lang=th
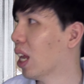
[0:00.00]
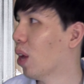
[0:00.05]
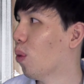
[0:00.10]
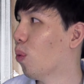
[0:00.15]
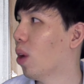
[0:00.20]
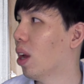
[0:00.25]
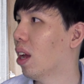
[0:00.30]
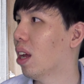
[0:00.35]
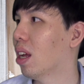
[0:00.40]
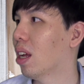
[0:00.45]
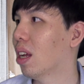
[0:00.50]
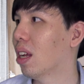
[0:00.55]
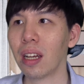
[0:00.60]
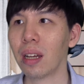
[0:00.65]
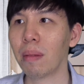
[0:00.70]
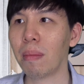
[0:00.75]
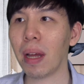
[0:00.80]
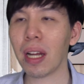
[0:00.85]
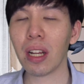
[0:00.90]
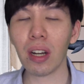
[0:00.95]
เลยเว้ย
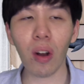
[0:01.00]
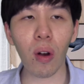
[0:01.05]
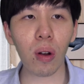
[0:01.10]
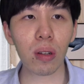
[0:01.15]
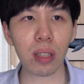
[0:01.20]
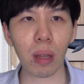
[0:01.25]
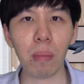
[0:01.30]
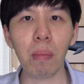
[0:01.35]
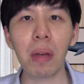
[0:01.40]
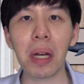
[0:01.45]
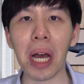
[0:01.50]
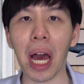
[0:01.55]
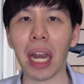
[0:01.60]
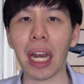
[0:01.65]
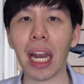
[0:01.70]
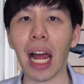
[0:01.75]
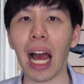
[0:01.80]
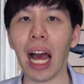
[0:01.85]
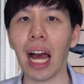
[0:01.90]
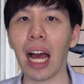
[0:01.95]
แม่งคือโลกเสมือน
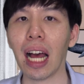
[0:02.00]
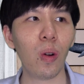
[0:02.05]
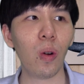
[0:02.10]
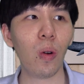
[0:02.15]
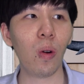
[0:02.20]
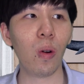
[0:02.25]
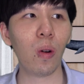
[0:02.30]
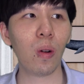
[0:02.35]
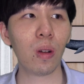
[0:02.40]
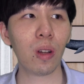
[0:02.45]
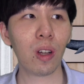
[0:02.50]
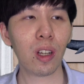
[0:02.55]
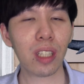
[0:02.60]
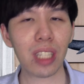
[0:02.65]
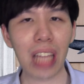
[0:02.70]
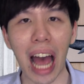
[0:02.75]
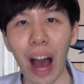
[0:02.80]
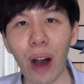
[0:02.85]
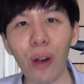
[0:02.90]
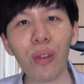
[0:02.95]
อะคง
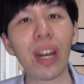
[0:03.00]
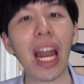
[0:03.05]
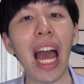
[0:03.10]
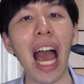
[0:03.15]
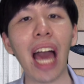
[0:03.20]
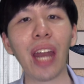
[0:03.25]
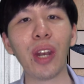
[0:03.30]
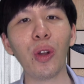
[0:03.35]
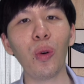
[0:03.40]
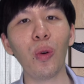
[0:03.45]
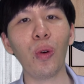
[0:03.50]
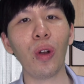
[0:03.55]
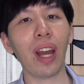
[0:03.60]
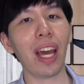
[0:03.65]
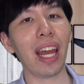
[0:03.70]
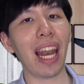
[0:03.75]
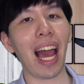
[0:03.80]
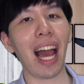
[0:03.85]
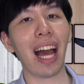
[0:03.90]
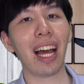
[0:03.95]
เศร้าหน้าดูเล
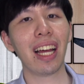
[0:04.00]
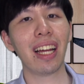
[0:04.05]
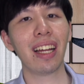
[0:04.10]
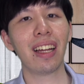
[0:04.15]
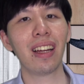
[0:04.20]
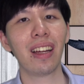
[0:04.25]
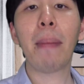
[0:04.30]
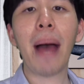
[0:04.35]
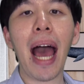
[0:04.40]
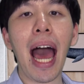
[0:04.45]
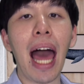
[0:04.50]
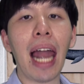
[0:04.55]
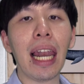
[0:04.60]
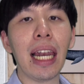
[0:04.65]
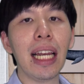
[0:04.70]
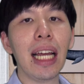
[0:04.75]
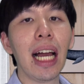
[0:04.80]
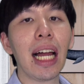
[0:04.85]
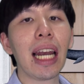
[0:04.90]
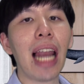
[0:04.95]
ยนะ ผ่าน
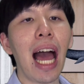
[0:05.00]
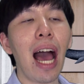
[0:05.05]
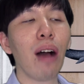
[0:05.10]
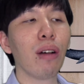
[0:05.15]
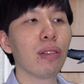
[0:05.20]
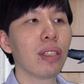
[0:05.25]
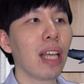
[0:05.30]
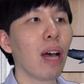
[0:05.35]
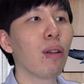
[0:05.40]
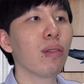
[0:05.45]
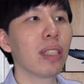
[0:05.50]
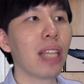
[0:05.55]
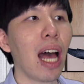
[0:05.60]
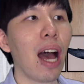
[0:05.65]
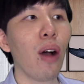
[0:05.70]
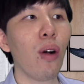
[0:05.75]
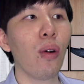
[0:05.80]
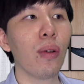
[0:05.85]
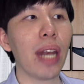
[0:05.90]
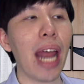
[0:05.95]
เรื่องราวเศ
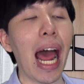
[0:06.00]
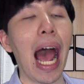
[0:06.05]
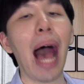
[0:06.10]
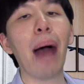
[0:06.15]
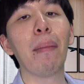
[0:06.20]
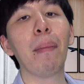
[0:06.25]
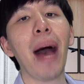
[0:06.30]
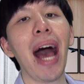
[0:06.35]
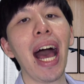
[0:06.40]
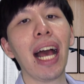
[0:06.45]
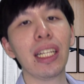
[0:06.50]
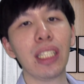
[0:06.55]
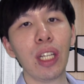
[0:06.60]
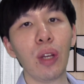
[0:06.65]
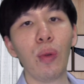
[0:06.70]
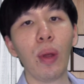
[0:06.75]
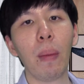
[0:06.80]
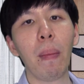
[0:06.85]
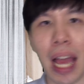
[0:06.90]
ร้าๆดราม่าชีวิต